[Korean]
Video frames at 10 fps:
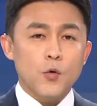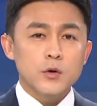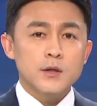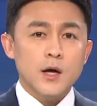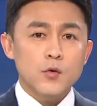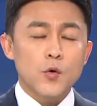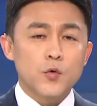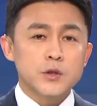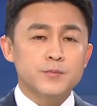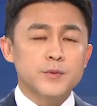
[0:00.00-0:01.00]
옳다고
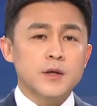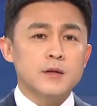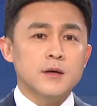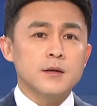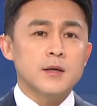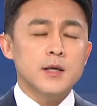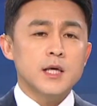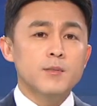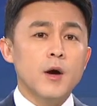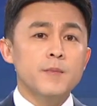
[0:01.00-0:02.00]
고집부렸던 이
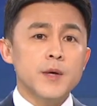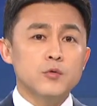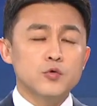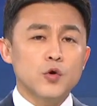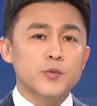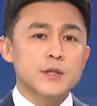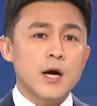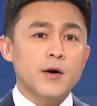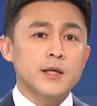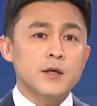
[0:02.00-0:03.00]
김현미 국토부
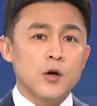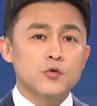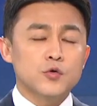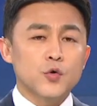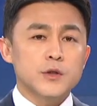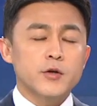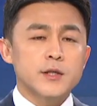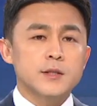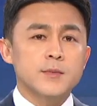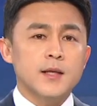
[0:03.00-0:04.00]
장관이 결국
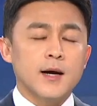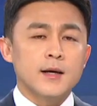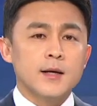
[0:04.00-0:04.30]
교체됐습니다.